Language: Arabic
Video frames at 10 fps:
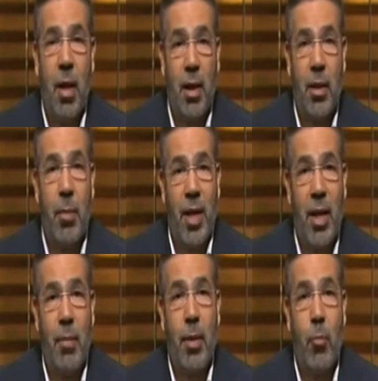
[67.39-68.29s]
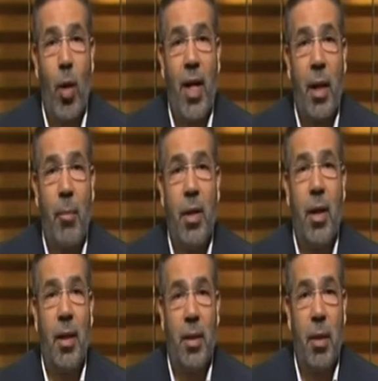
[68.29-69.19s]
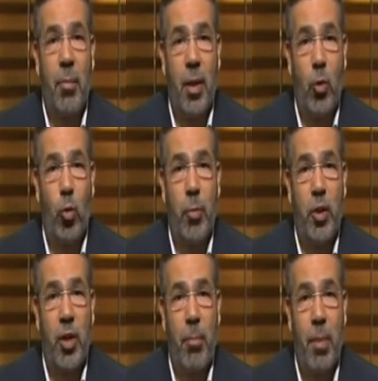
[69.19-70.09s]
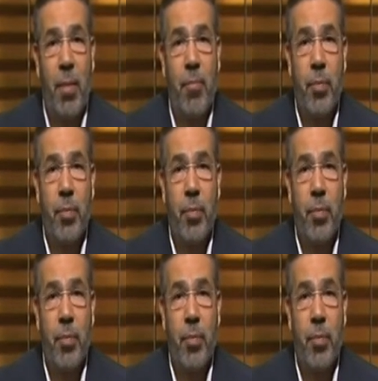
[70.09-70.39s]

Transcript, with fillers: قدم لنا مجموعة كبيرة جدا من النجوم الشابة